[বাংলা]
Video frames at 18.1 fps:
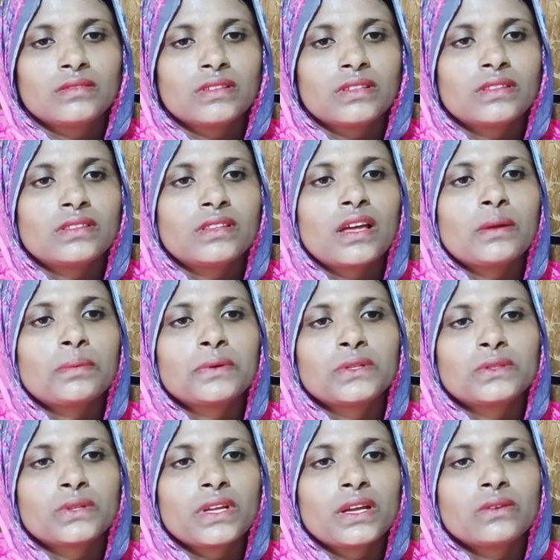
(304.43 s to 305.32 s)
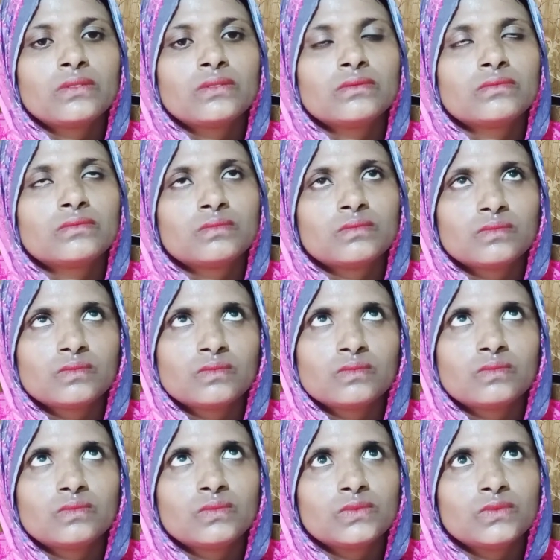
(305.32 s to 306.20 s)
তারপর তো এখন
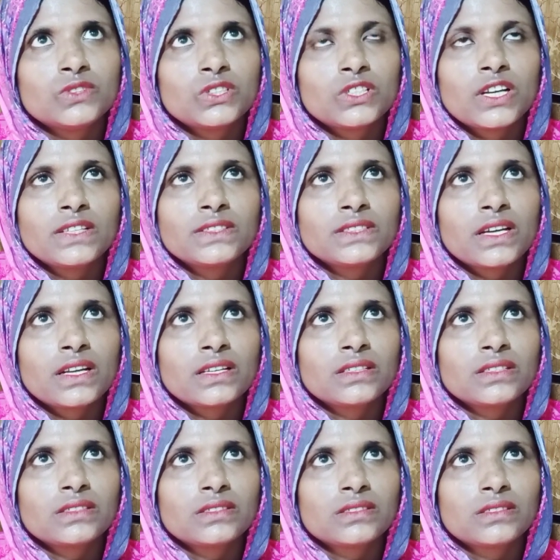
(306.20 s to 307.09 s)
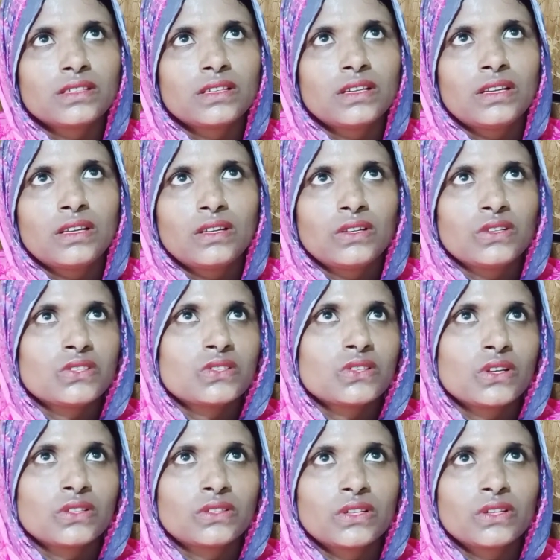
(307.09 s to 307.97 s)
দুই হাজার
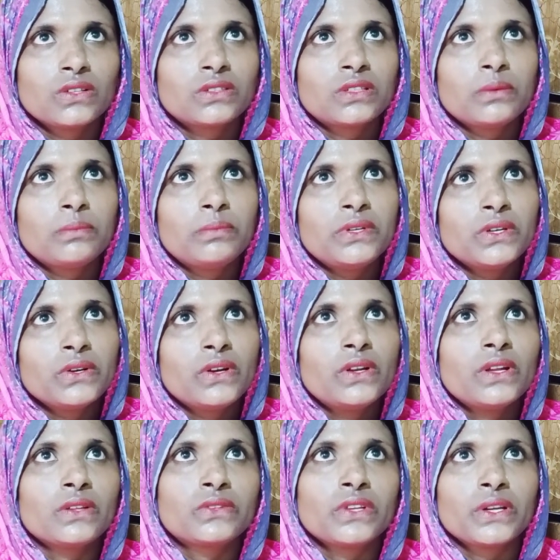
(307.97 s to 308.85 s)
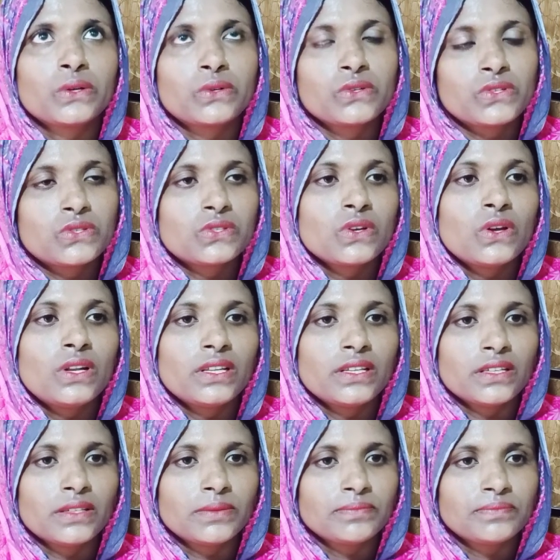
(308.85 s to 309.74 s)
সতেরোতে বিয়ে হইল তো একুশ চলে
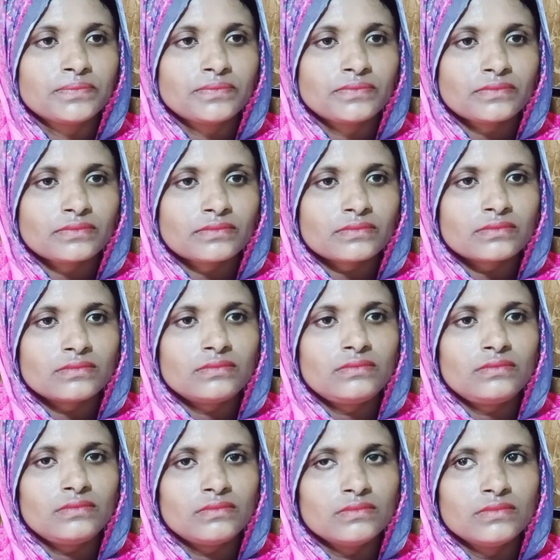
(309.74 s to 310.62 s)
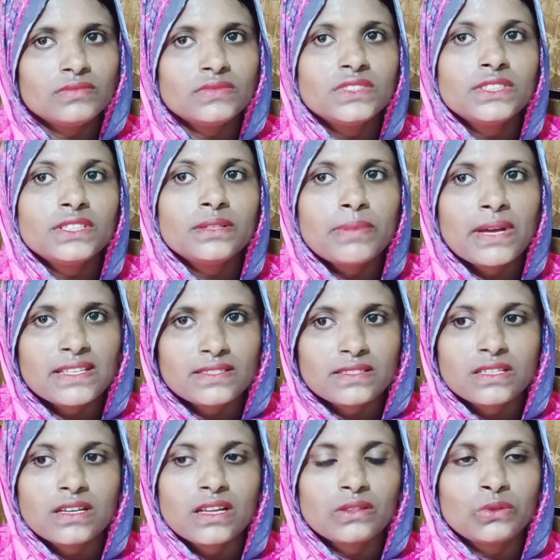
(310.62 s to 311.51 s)
এই
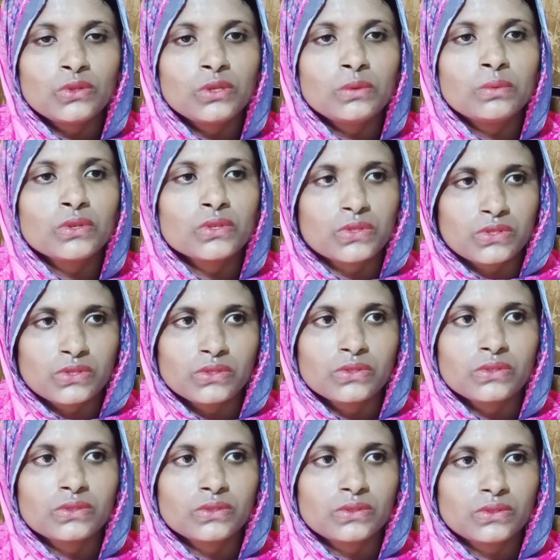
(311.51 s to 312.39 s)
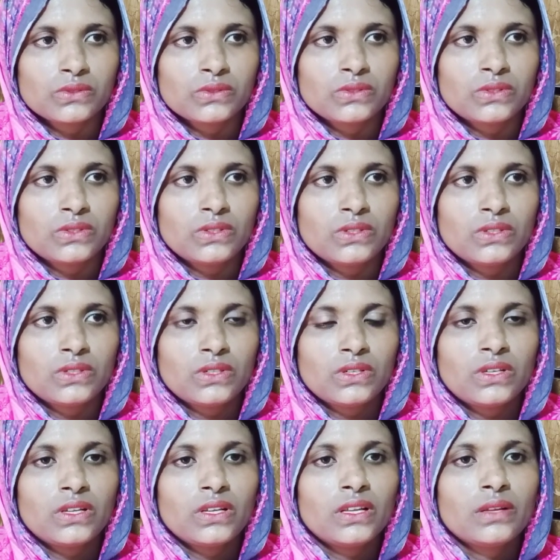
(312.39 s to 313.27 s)
বাচ্চাটা দুই বছর
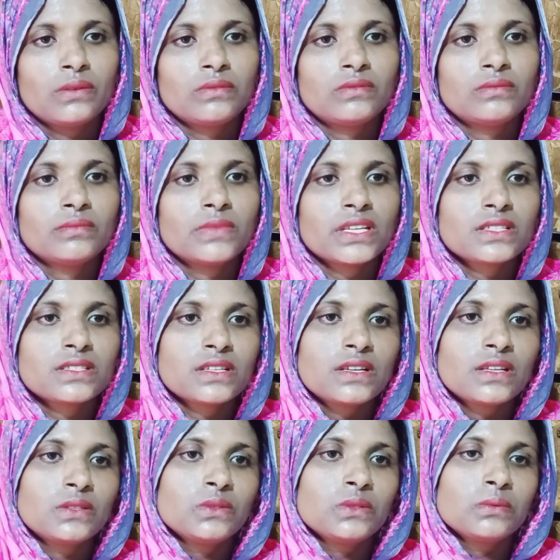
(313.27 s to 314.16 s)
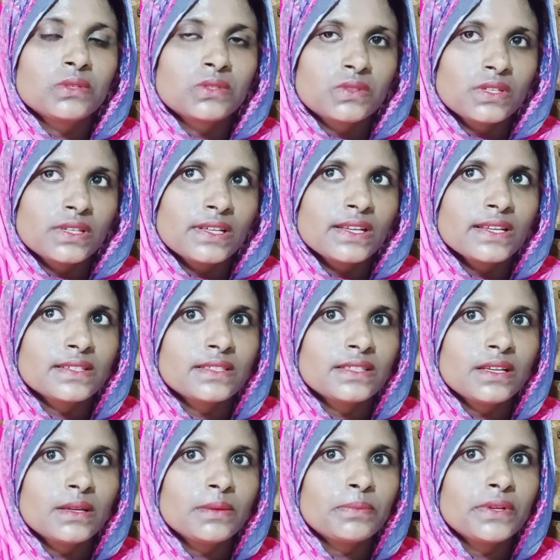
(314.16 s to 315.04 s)
আচ্ছা। বাচ্চাটা দুই বছর
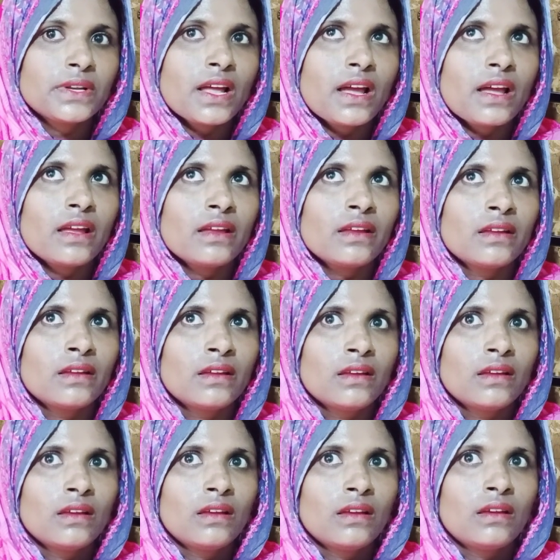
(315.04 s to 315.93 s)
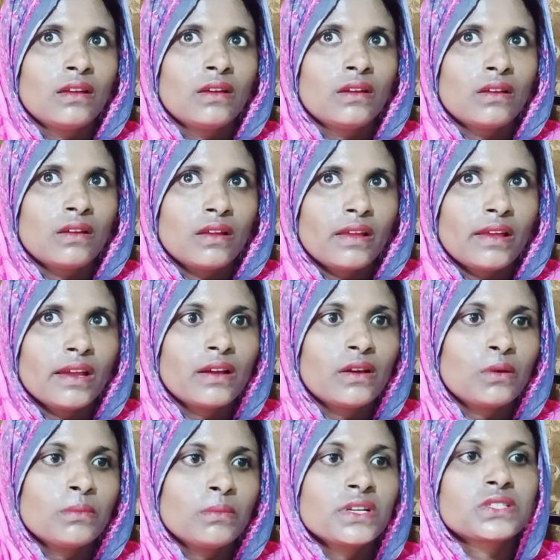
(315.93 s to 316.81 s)
গেছে প্রায়
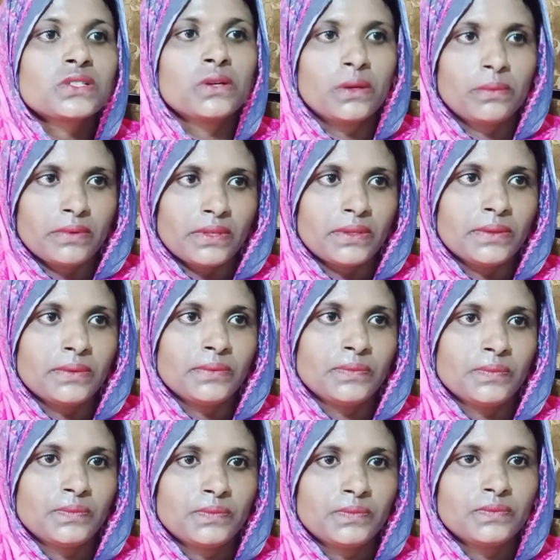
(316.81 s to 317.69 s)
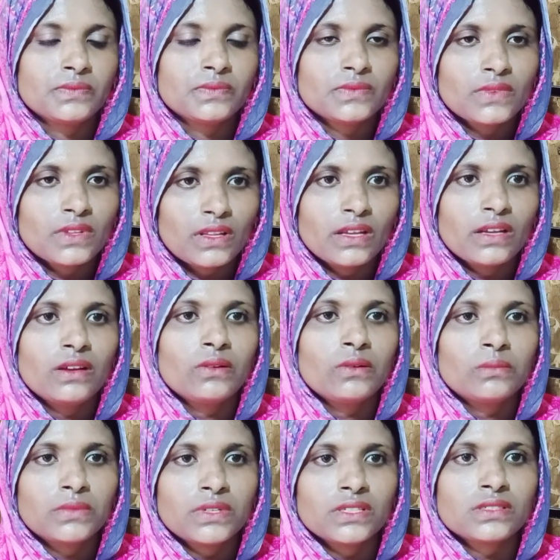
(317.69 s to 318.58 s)
এগারো মাস হবে
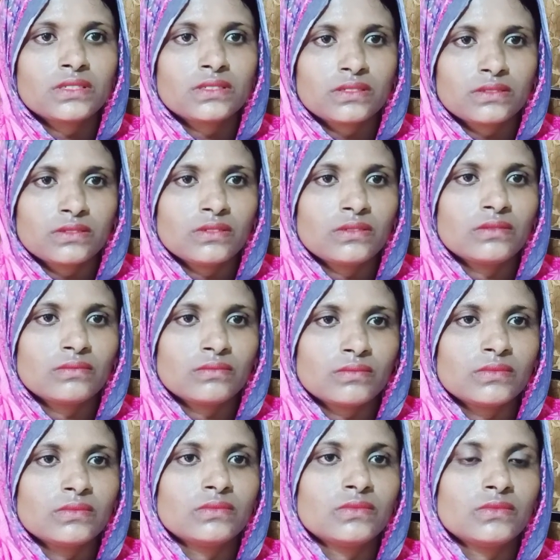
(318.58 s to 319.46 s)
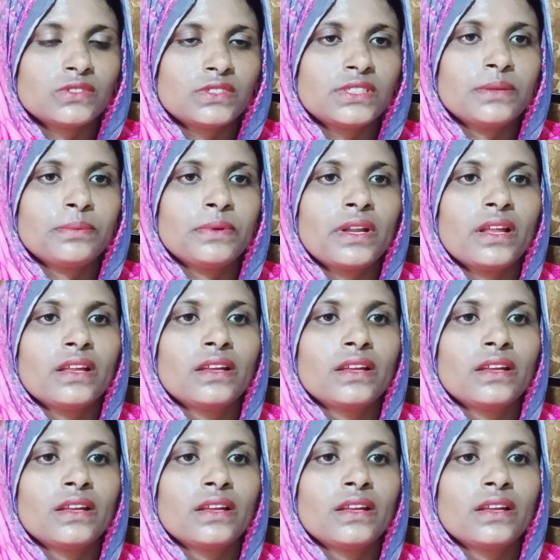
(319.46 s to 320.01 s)
এগারো মাস মানে আপনার